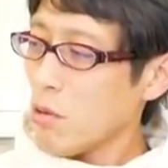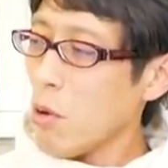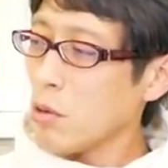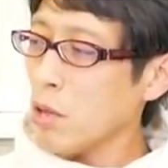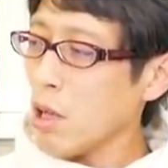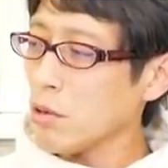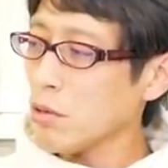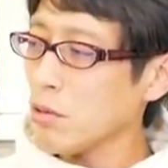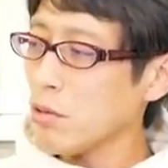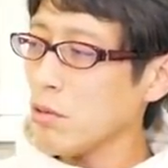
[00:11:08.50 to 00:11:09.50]
告
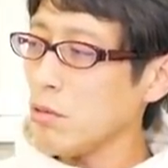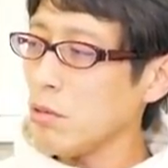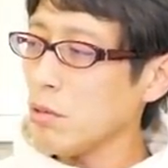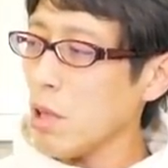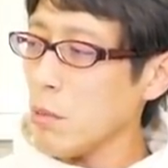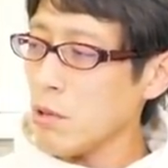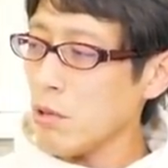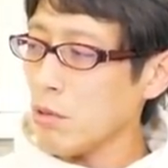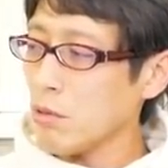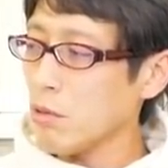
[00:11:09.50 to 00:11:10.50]
発訴えまし
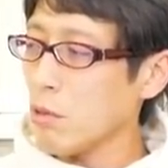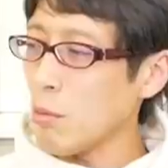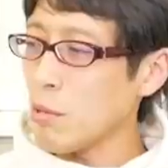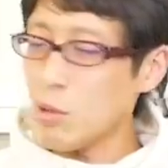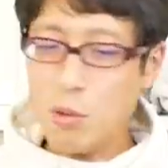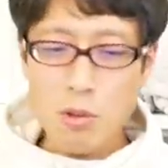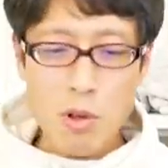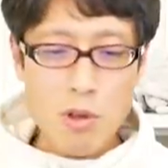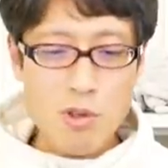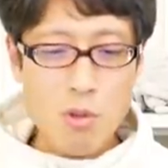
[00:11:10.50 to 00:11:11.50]
たって言っても別に
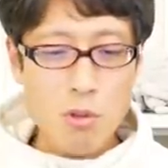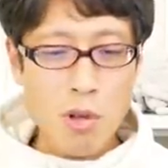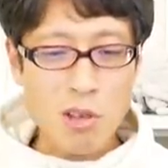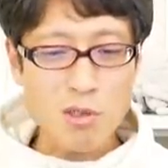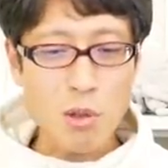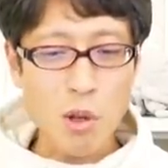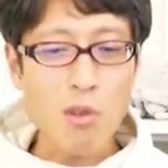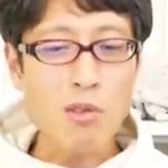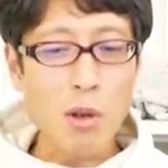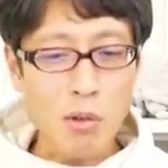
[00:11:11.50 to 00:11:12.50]
刑事告発じゃ
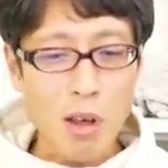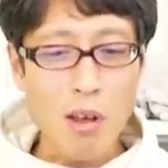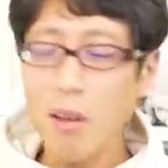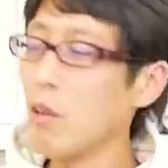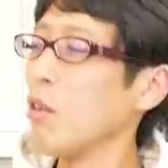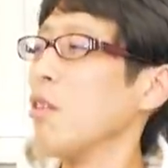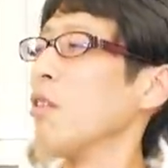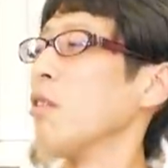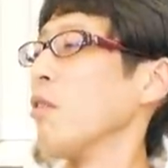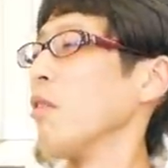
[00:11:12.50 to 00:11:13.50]
ないんだよね。
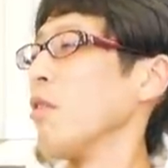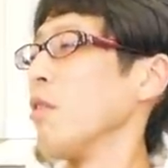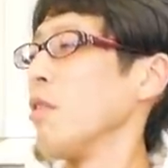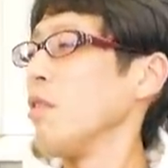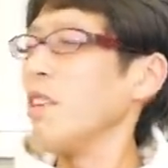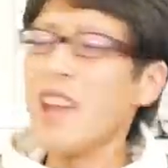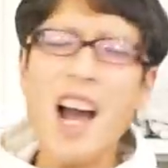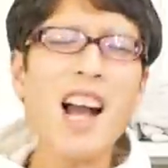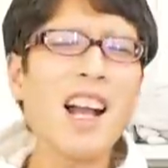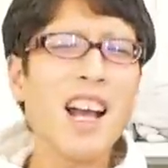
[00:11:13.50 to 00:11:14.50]
いや
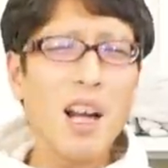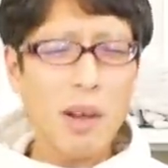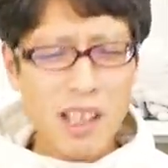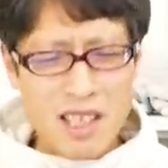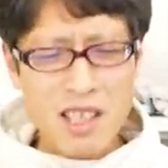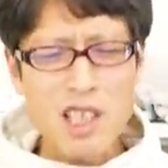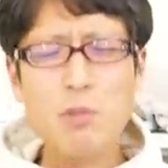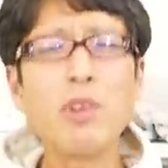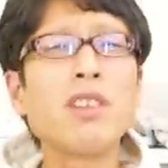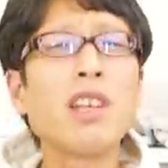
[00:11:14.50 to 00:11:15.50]
だから私がい
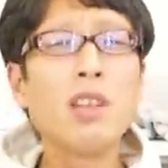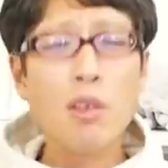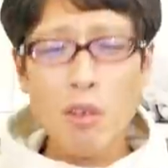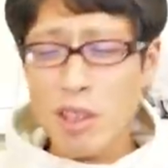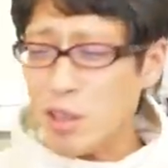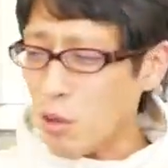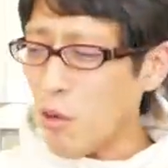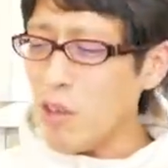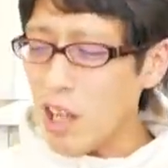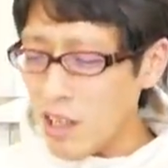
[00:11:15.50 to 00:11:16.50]
つも言ってるように
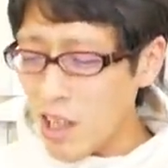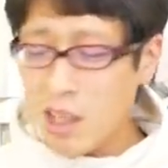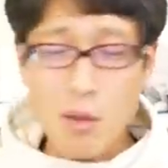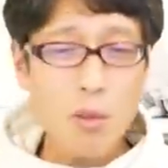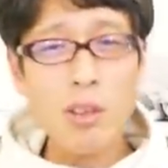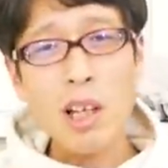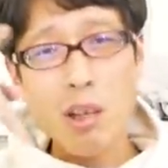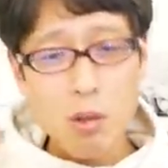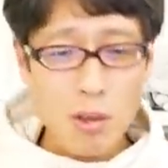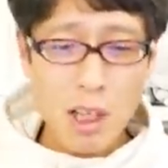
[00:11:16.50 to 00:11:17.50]
そんなにね違法だ
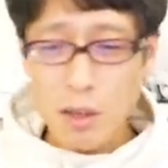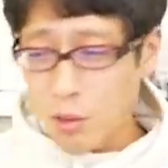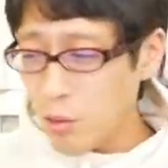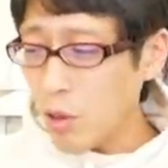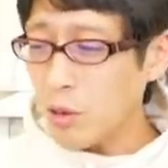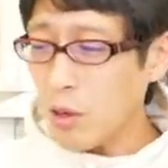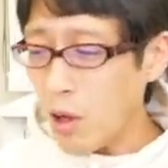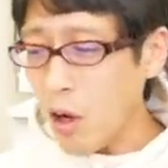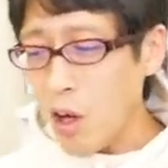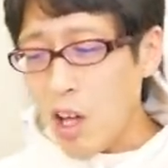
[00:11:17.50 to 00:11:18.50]
違法だって言うんだった
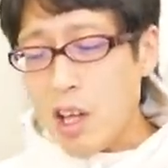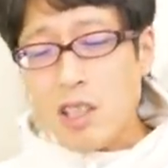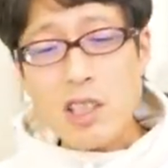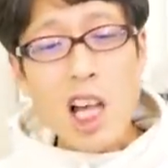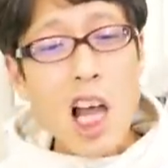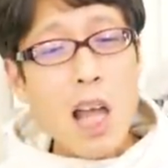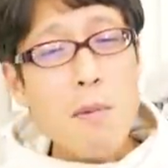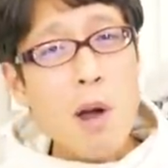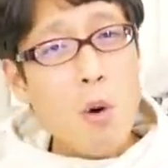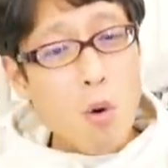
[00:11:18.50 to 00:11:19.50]
ら裁
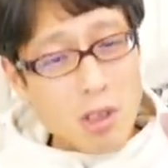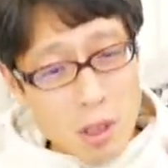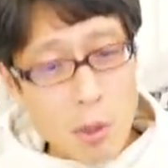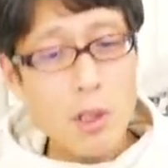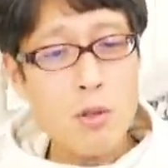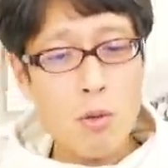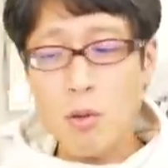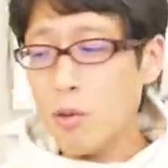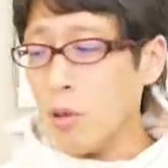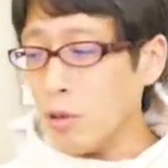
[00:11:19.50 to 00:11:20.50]
判起こせばいいでしょ。
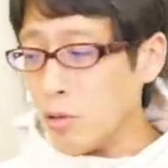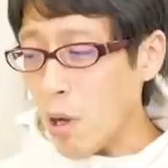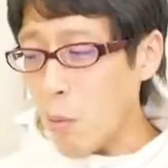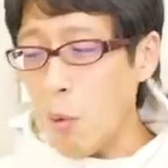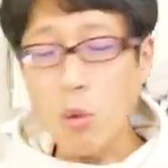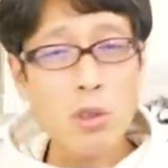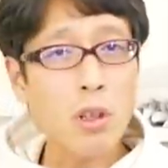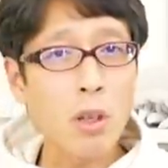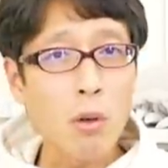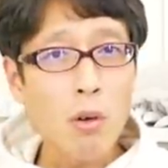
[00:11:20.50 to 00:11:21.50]
なんで裁判起こさ
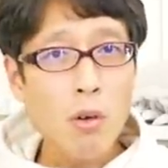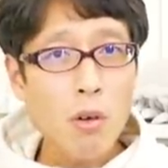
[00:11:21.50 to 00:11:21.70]
ないの。